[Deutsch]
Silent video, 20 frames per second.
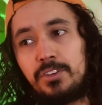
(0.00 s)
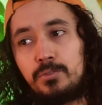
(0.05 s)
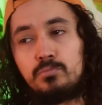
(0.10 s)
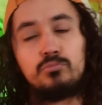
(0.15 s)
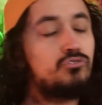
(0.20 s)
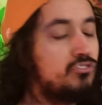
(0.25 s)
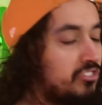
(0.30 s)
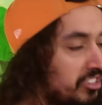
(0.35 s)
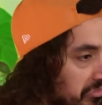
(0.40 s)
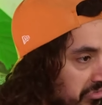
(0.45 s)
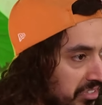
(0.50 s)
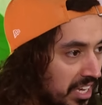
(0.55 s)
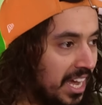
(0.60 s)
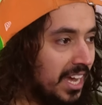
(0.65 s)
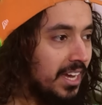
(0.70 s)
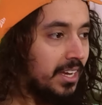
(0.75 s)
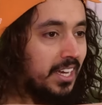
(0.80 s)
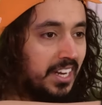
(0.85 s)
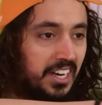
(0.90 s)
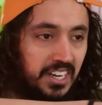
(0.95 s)
Ich muss jeden
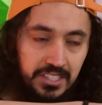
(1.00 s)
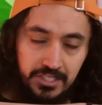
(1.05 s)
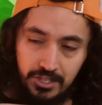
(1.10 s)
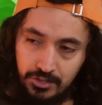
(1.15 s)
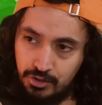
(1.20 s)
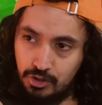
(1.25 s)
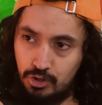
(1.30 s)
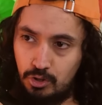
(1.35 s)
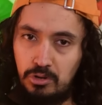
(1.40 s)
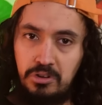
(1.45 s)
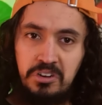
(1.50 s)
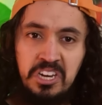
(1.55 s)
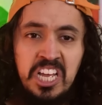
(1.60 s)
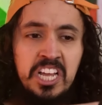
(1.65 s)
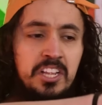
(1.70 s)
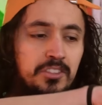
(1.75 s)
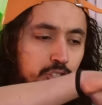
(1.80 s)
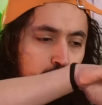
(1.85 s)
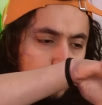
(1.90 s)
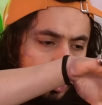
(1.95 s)
Tag Kanalisation,
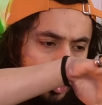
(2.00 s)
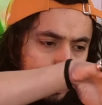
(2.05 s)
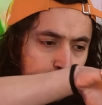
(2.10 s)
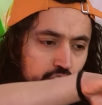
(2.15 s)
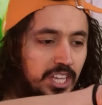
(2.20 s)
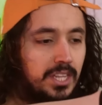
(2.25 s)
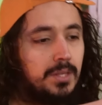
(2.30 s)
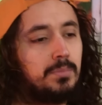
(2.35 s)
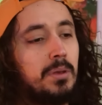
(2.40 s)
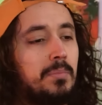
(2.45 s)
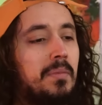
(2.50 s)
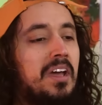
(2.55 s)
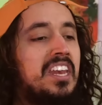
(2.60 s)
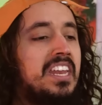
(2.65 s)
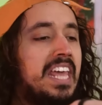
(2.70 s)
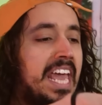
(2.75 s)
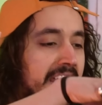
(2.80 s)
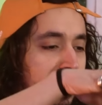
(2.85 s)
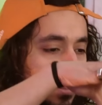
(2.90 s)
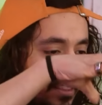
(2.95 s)
den Shit mit meinen
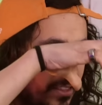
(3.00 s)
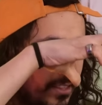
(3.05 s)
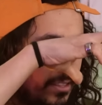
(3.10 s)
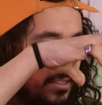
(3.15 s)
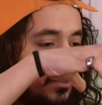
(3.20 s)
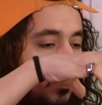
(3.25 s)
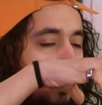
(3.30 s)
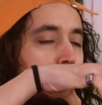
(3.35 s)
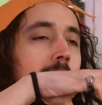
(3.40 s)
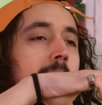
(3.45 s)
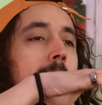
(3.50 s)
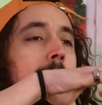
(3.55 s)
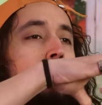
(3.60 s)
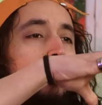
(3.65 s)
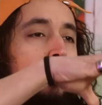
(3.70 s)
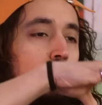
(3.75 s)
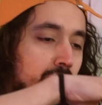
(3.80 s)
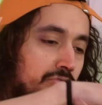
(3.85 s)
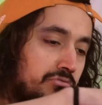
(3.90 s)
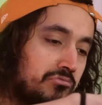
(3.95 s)
Händen und meinem
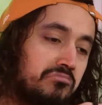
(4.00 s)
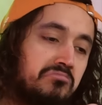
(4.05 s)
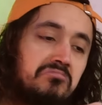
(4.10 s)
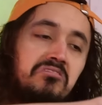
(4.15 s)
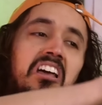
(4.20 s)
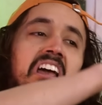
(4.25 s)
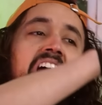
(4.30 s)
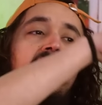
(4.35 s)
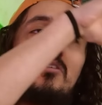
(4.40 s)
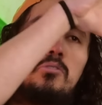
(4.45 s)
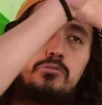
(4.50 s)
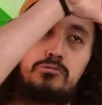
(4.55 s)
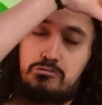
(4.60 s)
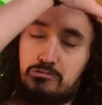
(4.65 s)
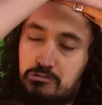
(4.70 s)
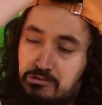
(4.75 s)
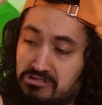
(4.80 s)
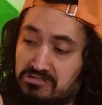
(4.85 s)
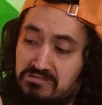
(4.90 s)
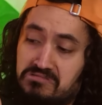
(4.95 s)
Mund
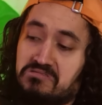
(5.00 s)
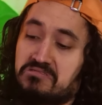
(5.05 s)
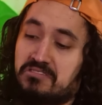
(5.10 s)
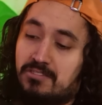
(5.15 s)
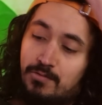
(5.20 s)
rausholen